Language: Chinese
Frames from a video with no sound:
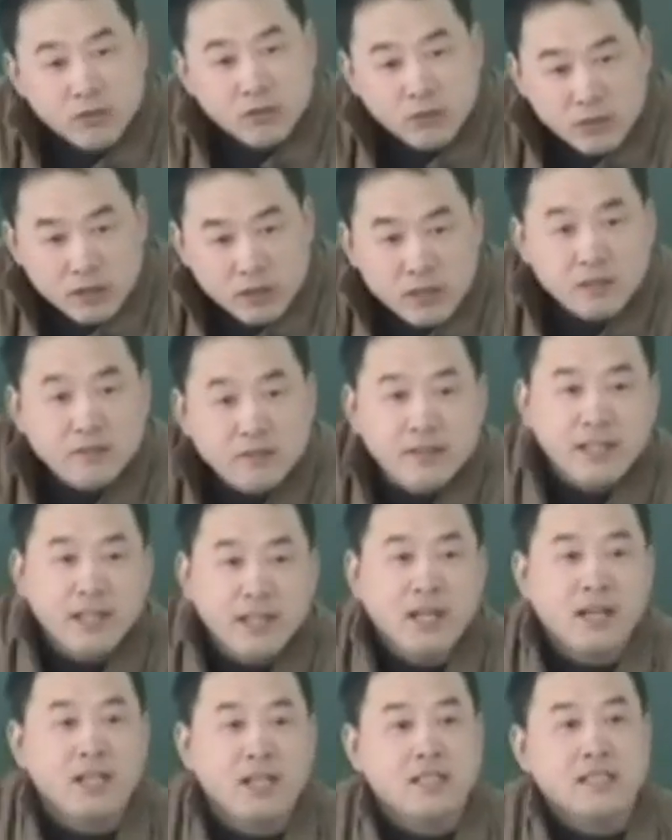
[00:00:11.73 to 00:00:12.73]
我认为
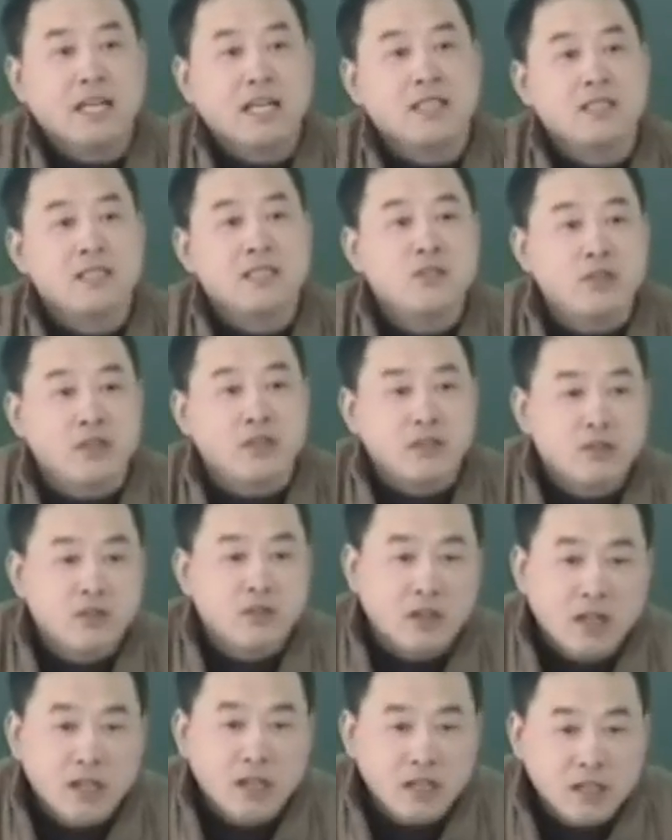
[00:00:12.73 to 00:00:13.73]
哈，他之所以
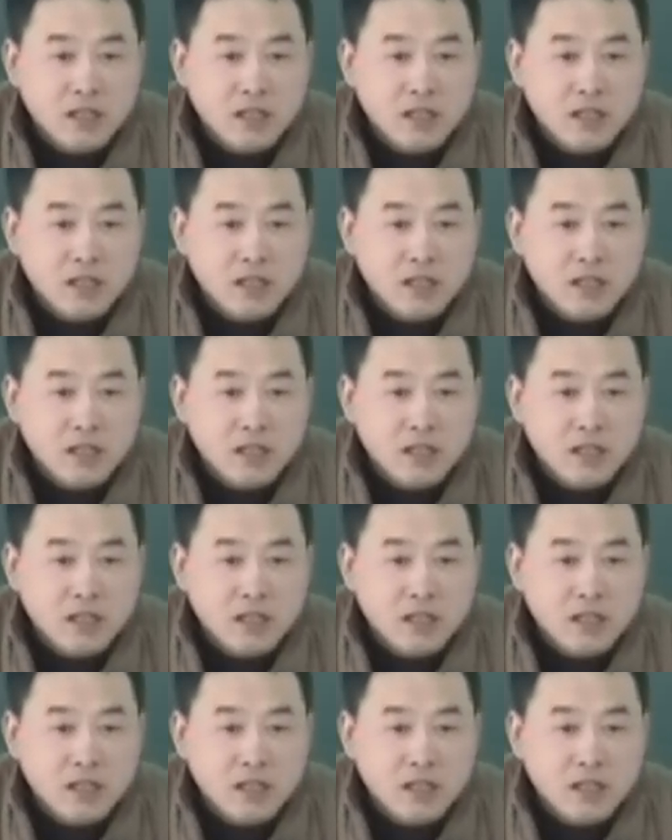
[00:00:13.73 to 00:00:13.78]
说二